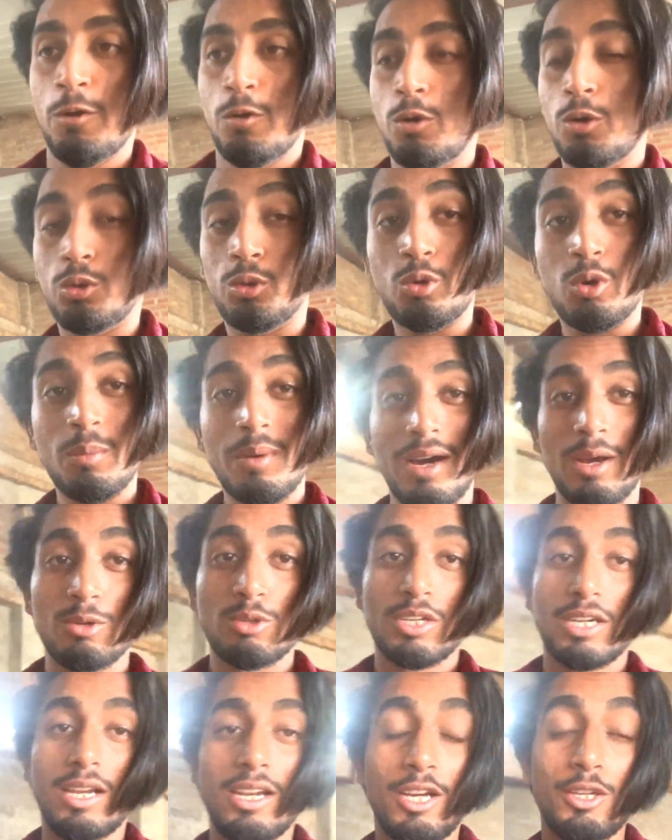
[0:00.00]
और दो बार
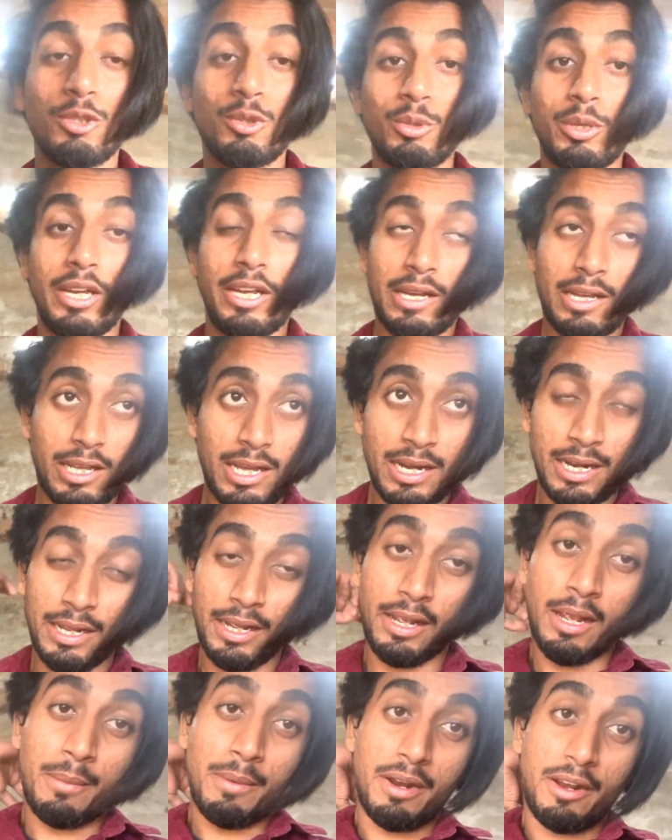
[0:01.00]
उसके लग चुकी है यानी
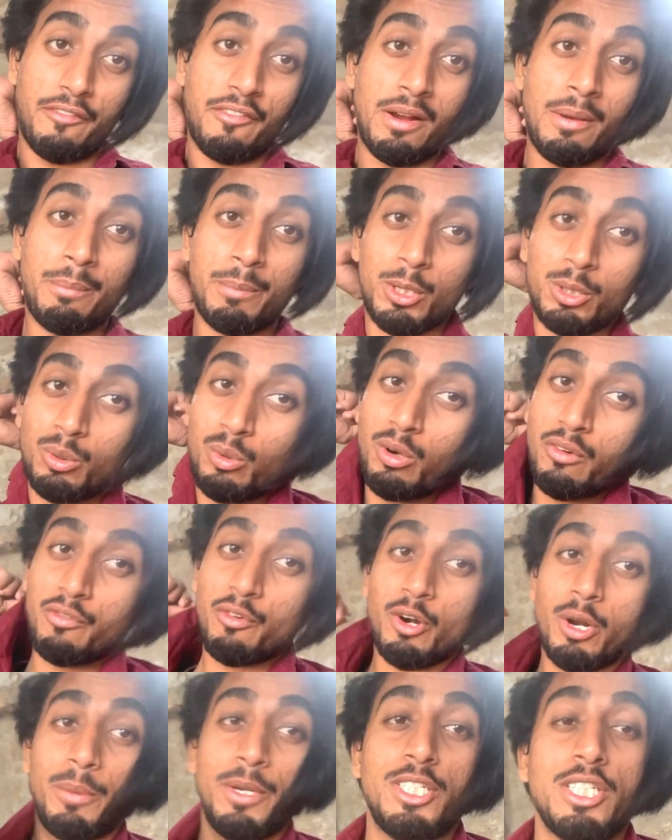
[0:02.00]
कि हमारे फार्म पर
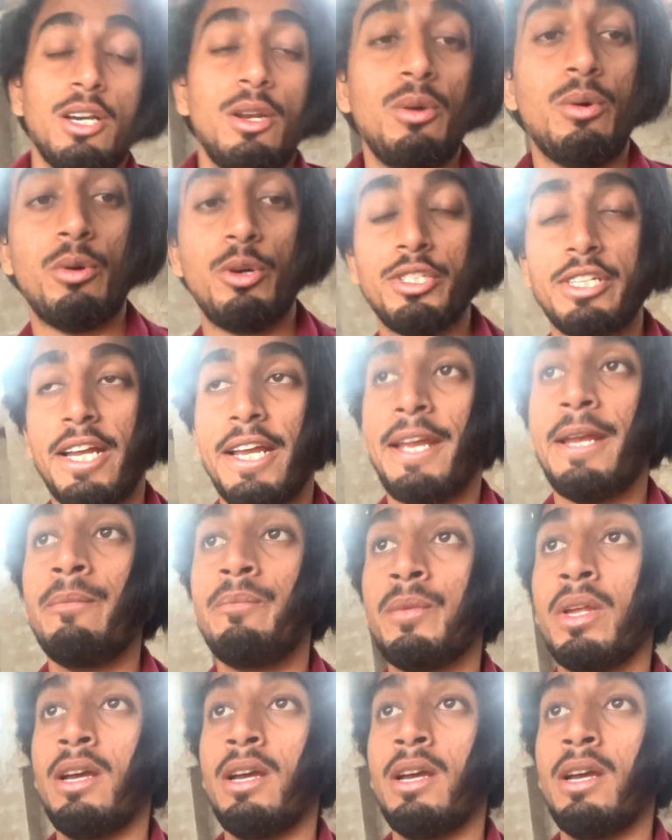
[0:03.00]
तोड़फोड़ भी चालू हो जाएगी